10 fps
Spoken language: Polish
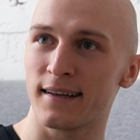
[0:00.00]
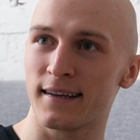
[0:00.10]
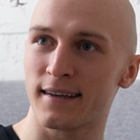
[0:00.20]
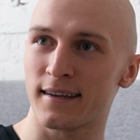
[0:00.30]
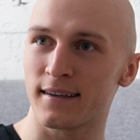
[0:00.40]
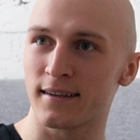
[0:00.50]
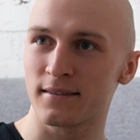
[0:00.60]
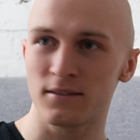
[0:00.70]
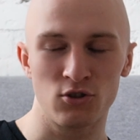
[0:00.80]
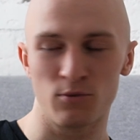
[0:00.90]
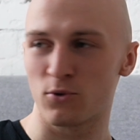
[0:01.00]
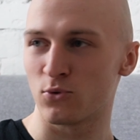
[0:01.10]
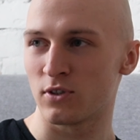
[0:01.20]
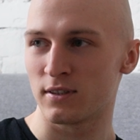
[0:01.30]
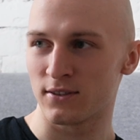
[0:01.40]
y, i szybko
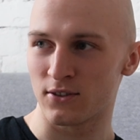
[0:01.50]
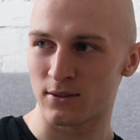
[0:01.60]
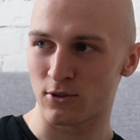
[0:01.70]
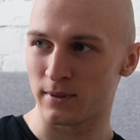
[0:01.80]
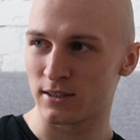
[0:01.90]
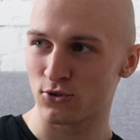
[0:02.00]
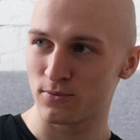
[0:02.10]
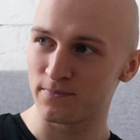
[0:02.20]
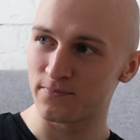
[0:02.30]
usunięty 100 komentarzy.